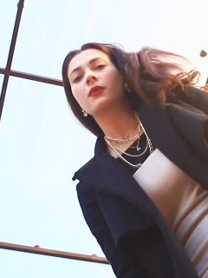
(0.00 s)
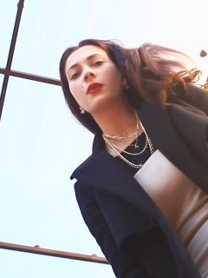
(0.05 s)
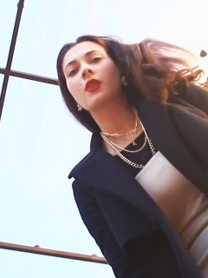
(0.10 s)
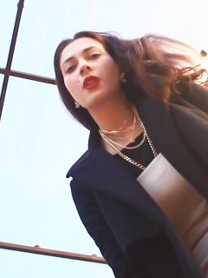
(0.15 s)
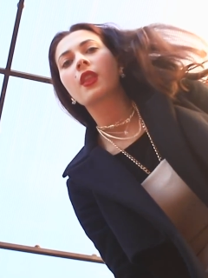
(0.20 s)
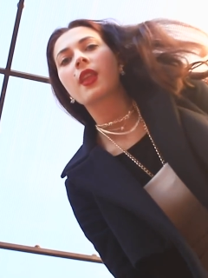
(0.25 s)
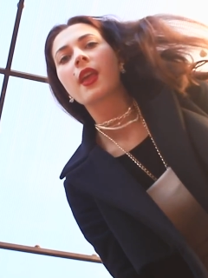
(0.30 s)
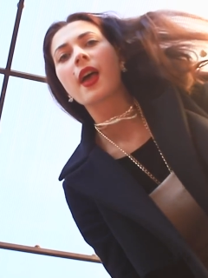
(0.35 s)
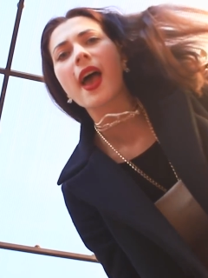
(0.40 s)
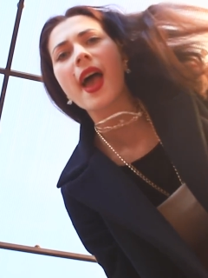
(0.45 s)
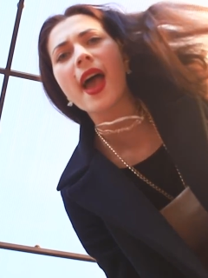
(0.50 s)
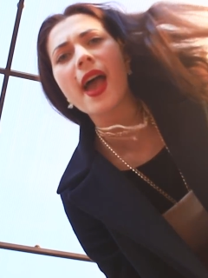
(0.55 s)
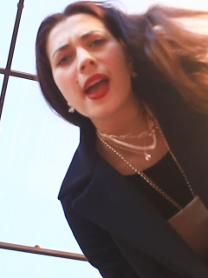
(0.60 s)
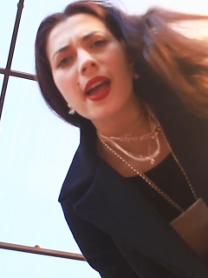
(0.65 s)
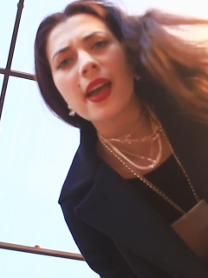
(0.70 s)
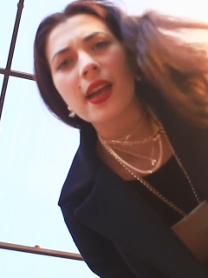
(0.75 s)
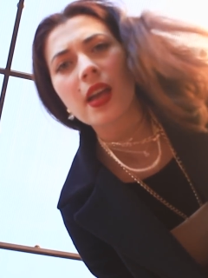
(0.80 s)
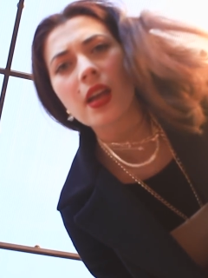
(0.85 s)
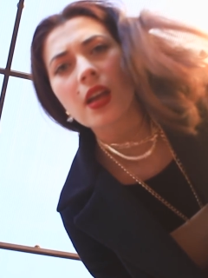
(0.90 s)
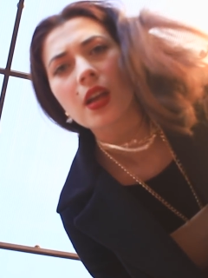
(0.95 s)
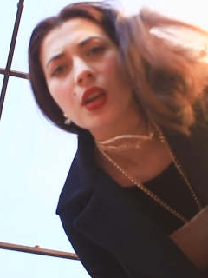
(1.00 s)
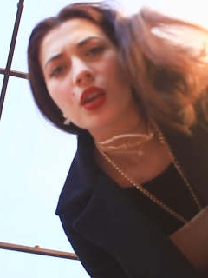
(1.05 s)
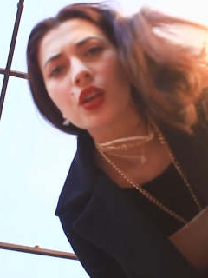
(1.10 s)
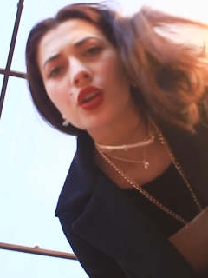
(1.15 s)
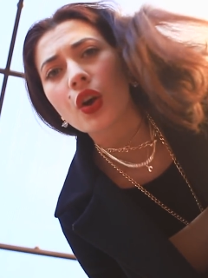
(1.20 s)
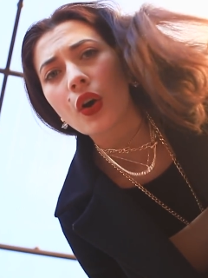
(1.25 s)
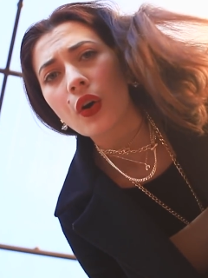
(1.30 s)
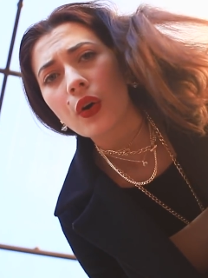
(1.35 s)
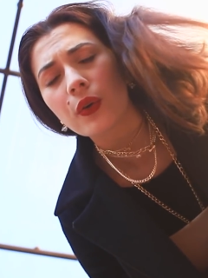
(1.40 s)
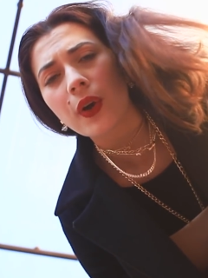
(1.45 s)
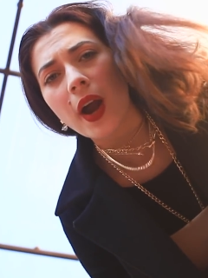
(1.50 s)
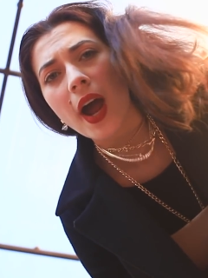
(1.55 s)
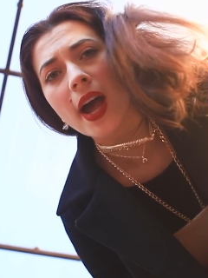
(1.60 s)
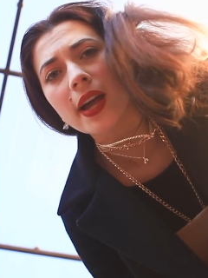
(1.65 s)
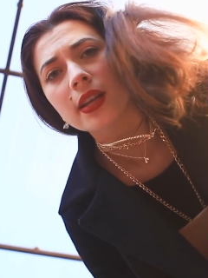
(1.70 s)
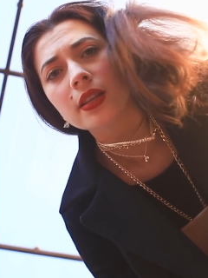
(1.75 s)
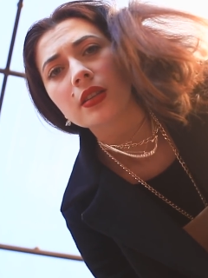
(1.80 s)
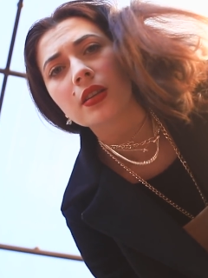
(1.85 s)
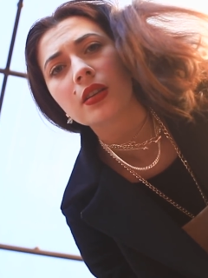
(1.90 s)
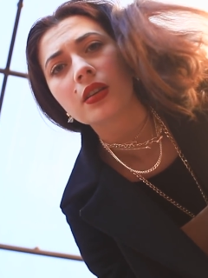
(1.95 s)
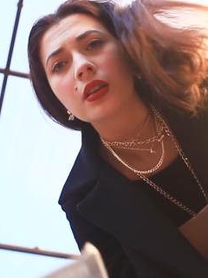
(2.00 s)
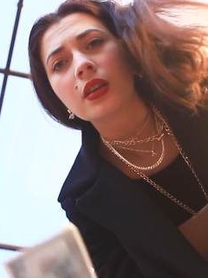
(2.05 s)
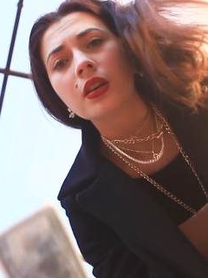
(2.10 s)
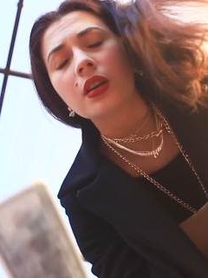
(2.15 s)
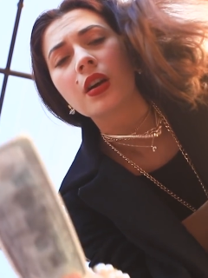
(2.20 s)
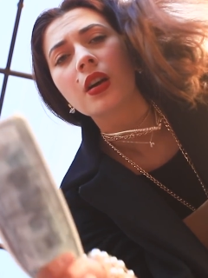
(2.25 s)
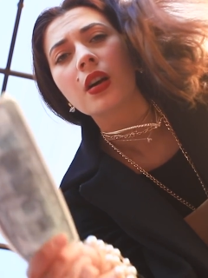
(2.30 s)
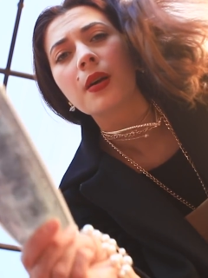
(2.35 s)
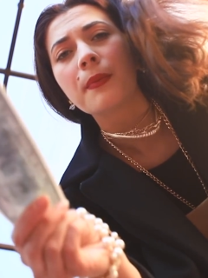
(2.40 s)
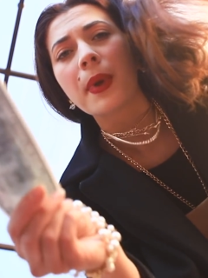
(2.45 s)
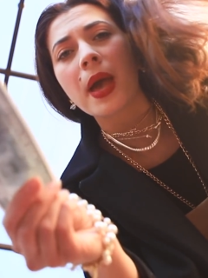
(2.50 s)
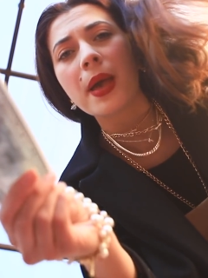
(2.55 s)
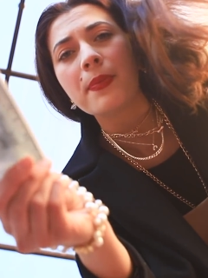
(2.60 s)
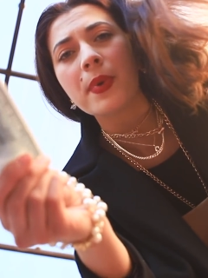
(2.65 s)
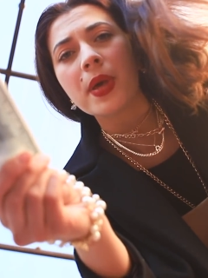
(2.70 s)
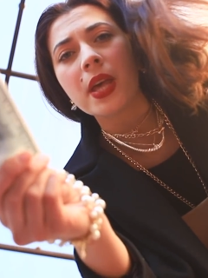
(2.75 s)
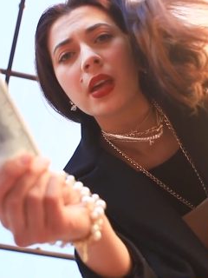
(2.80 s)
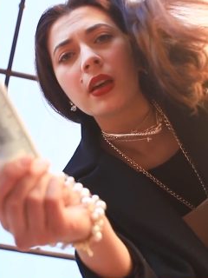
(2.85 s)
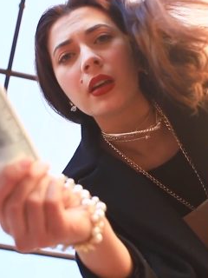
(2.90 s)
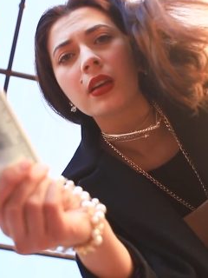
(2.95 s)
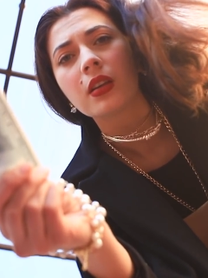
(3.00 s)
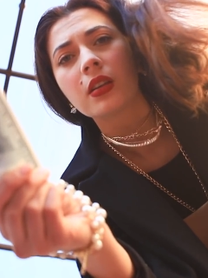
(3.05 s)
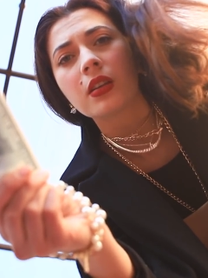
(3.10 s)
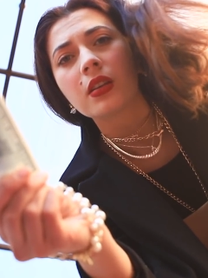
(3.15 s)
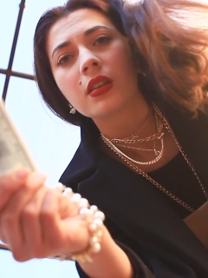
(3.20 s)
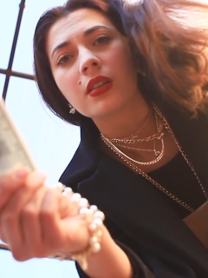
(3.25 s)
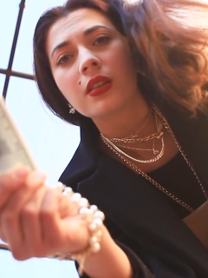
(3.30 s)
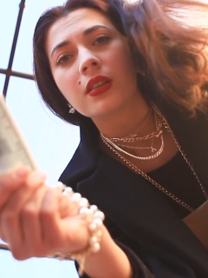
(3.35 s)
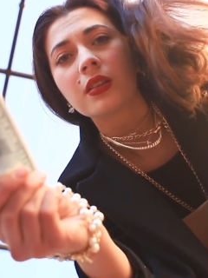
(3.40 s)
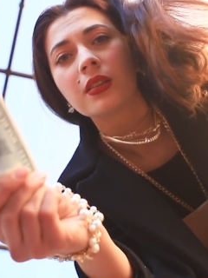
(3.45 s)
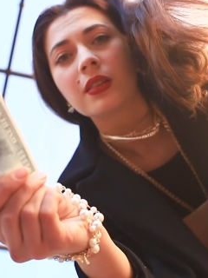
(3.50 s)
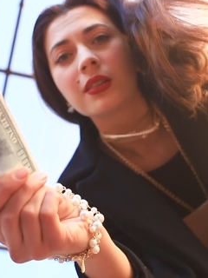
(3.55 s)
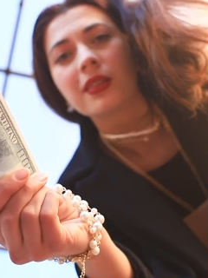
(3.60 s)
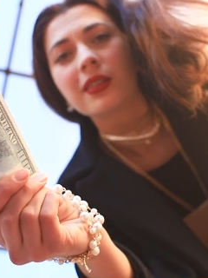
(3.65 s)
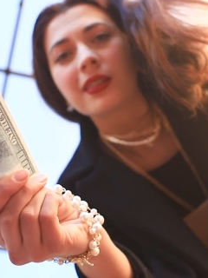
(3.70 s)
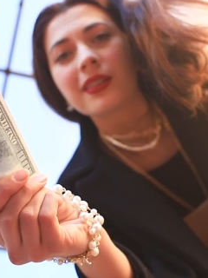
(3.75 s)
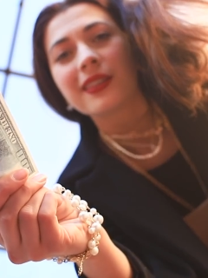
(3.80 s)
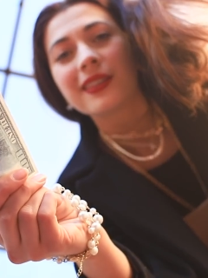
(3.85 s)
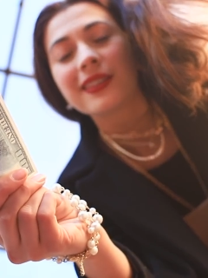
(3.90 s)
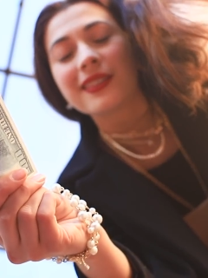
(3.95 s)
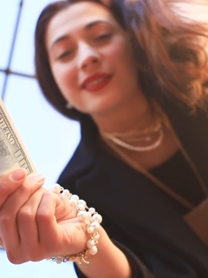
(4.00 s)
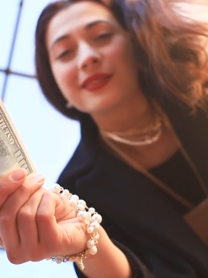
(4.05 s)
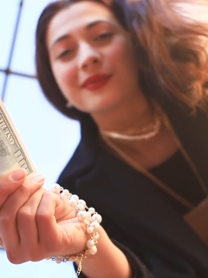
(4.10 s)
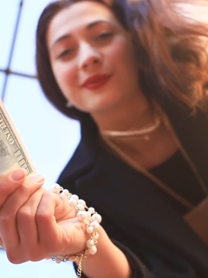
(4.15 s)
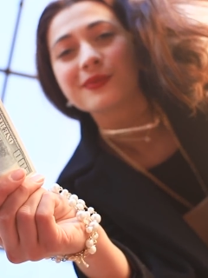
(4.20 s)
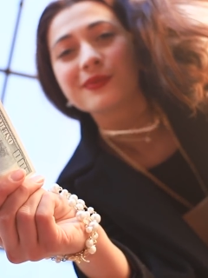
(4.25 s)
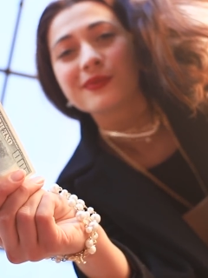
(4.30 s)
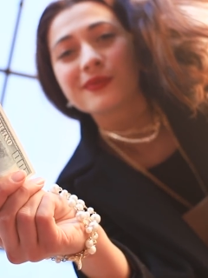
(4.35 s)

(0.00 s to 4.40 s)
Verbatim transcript: ангел. Вы не ушиблись? Этого должно хватить, чтобы покрыть